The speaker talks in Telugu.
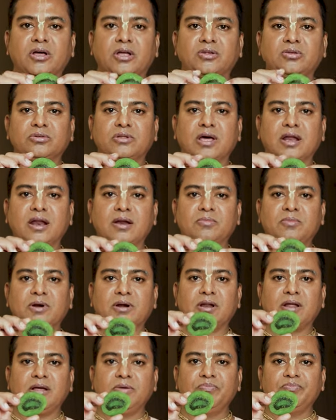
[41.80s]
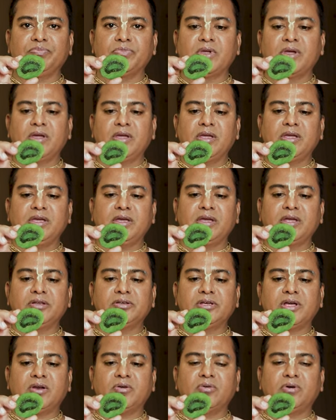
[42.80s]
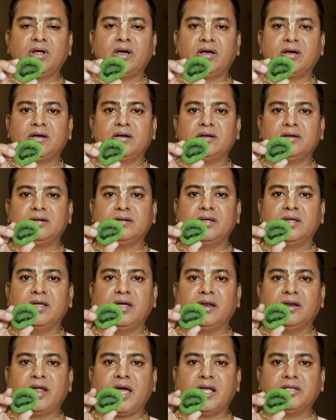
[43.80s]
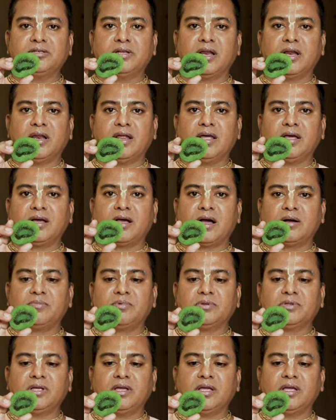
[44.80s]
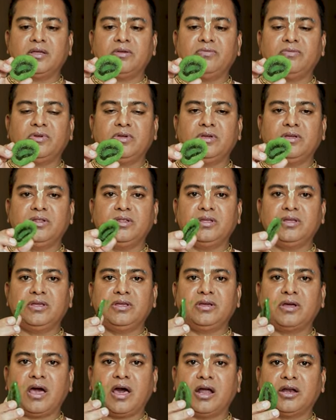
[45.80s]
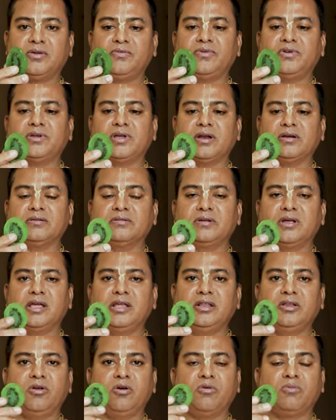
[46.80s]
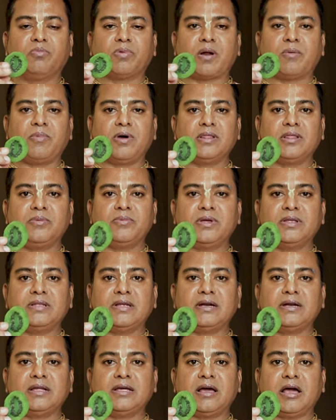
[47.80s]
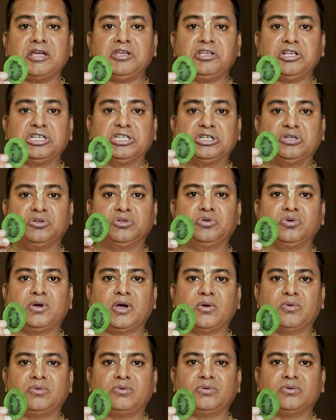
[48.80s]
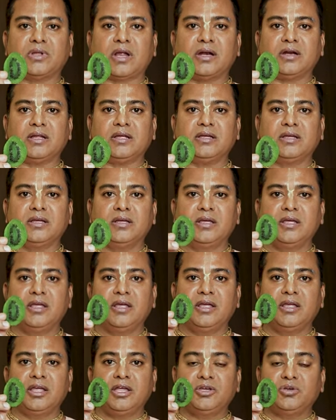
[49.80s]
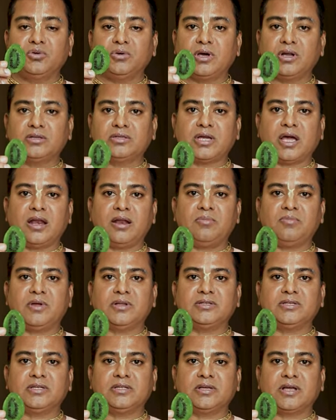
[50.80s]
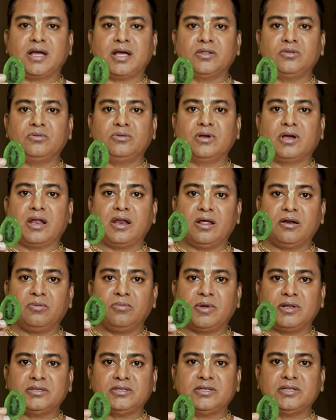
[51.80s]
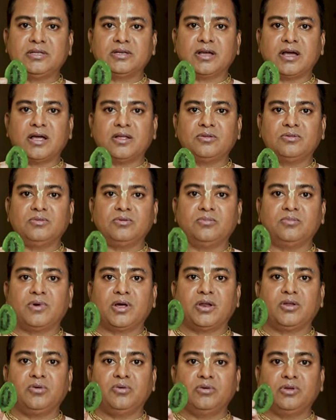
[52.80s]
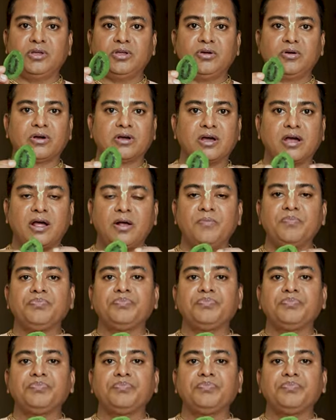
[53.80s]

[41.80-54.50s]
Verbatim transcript: అద్దుతారనమాట ఈ గింజలు కూడా న్యాచురలే కాకపోతే ఇది ఆర్టిఫిషియల్ ఇందులో ప్రమాదం ఏంటంటే హయ్యెస్ట్ షుగర్ ఉంటుందండి ఈ షుగర్ చాలా మంచిది కాదు కలర్ మంచిది కాదు మరియు ఈ యొక్క